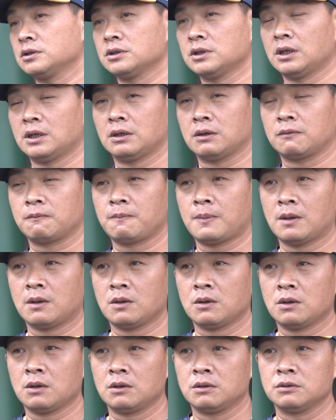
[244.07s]
那
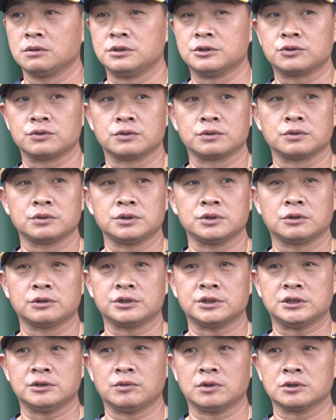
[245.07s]
你说要
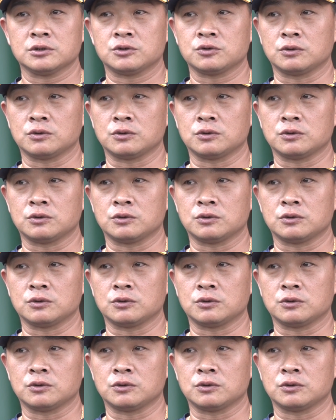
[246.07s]
希望